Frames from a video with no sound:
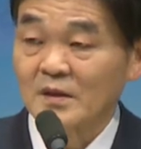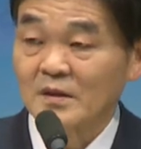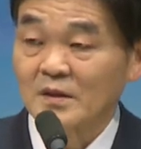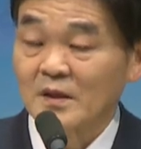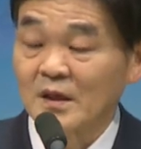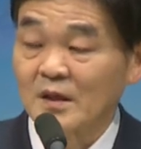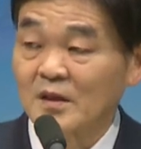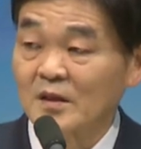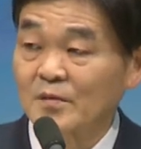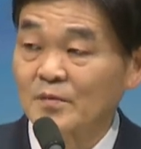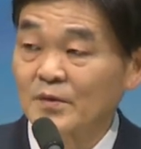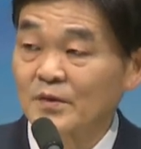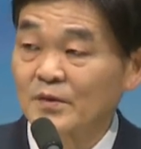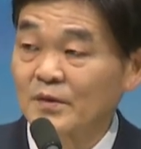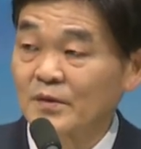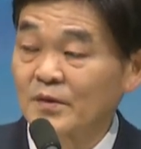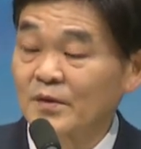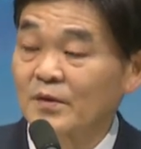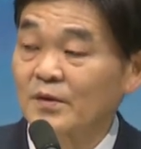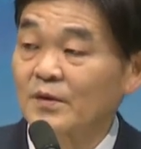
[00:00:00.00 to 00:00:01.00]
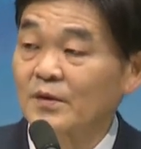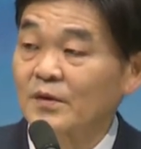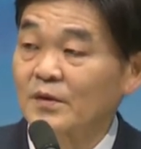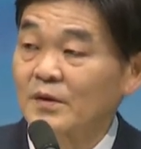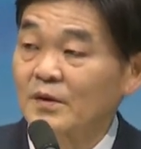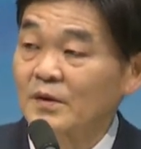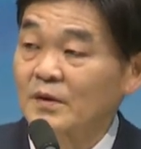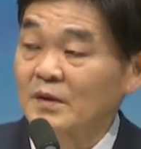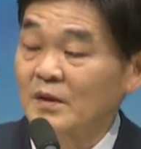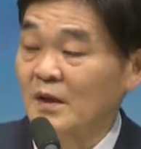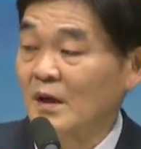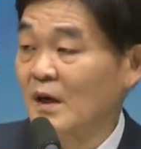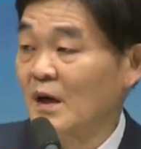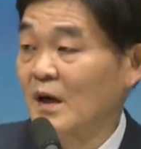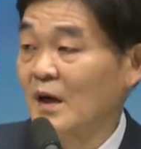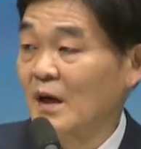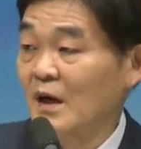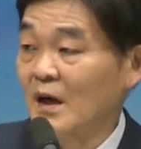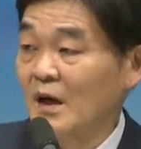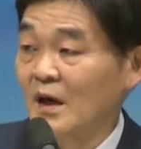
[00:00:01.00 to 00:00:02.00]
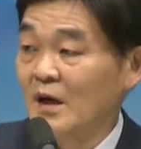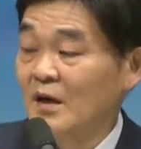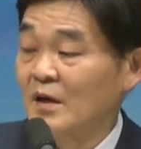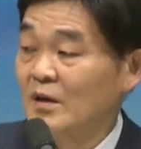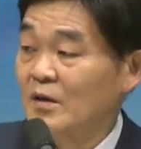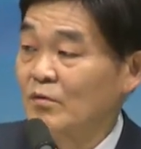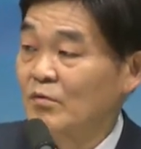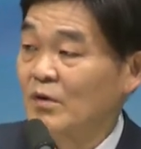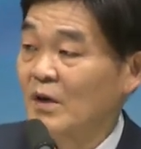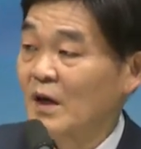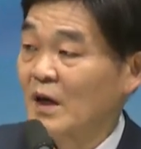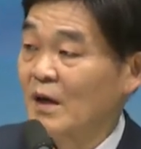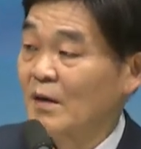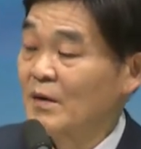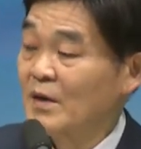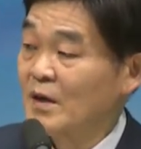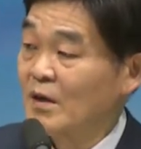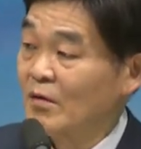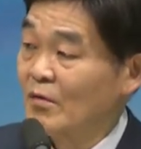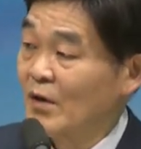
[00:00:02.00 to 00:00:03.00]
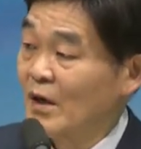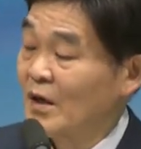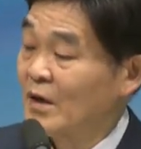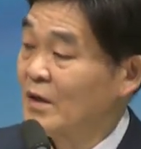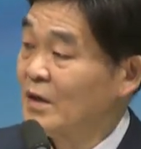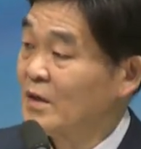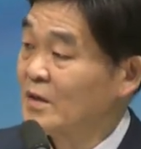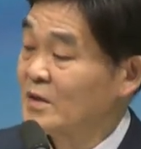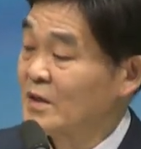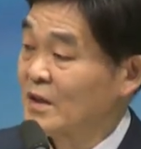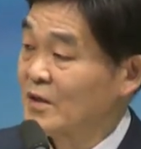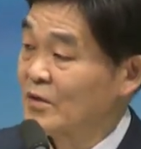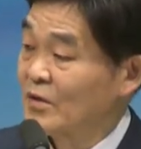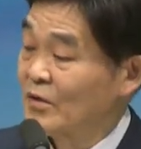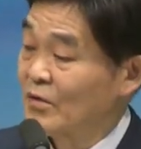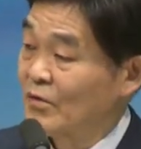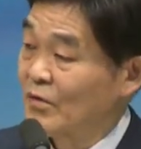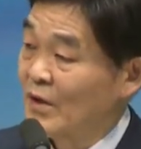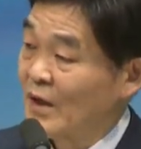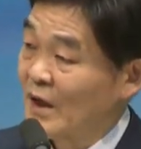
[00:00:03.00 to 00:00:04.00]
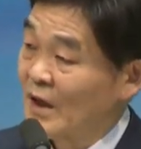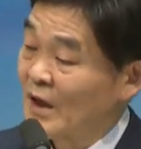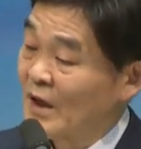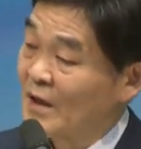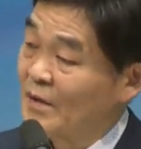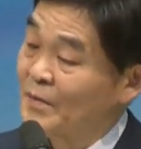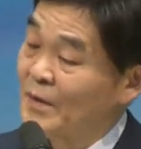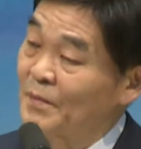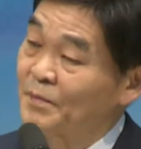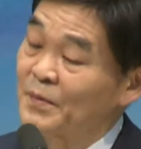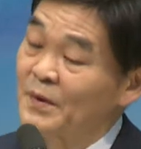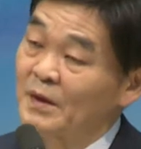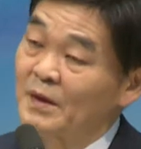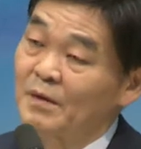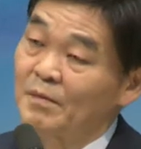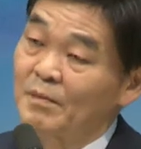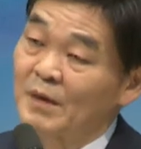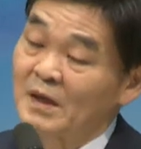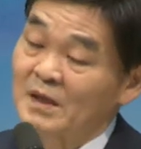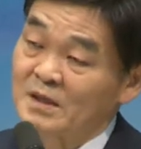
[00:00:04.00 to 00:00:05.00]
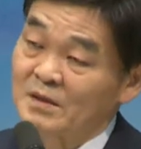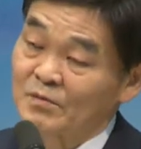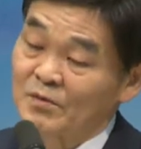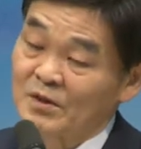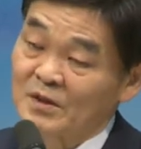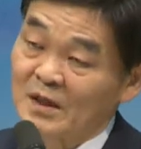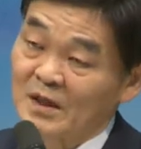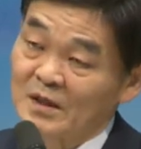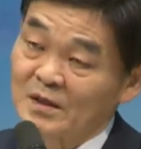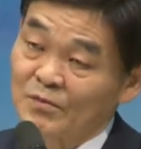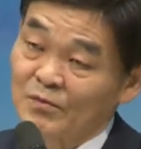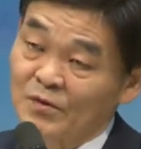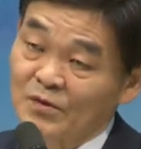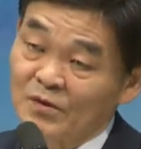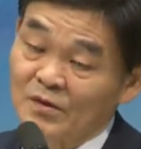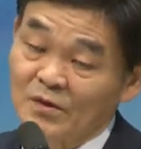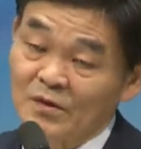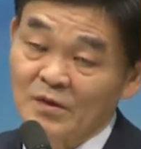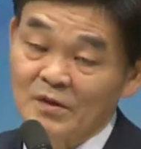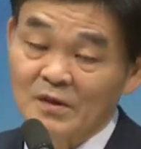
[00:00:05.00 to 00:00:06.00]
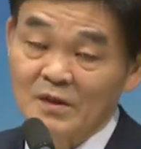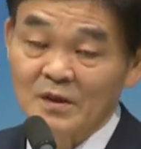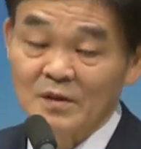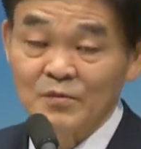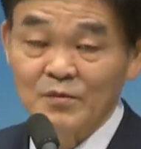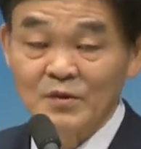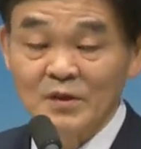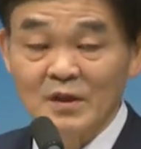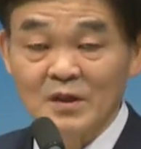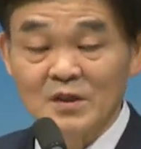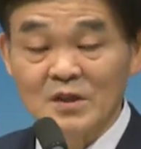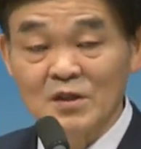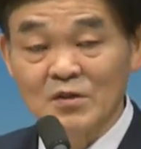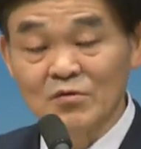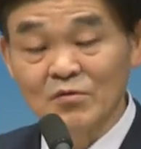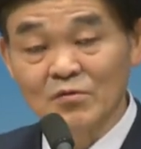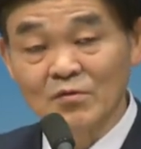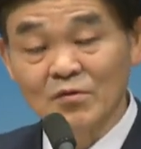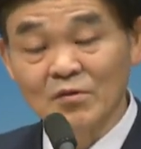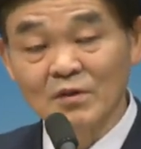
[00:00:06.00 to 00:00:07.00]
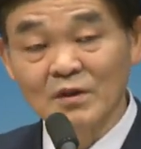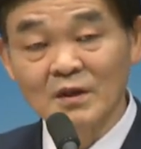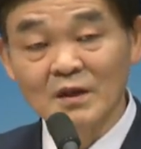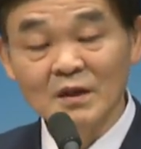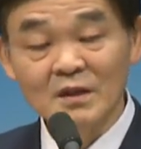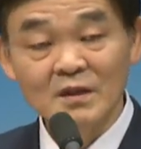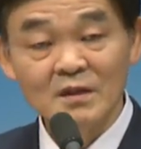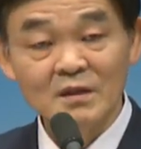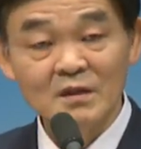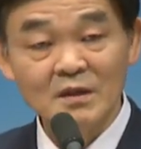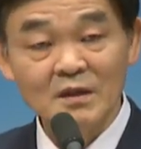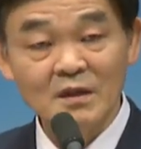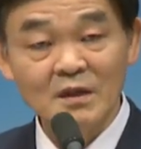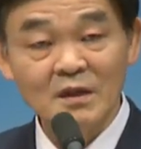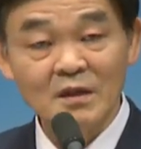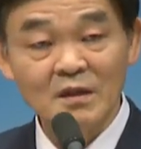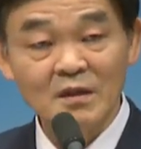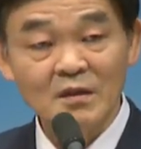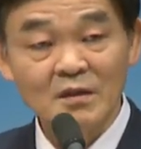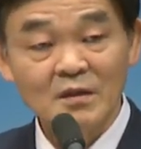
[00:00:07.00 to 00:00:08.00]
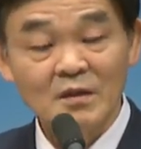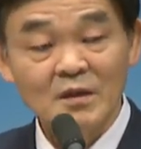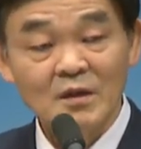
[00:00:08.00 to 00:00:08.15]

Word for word: 자 이러면요, 야 우리가 하나님의 영광을 위해서 창조했고 하나님 앞에 말씀대로 살지 못한 것 때문에 죄송하고 이래야 되는데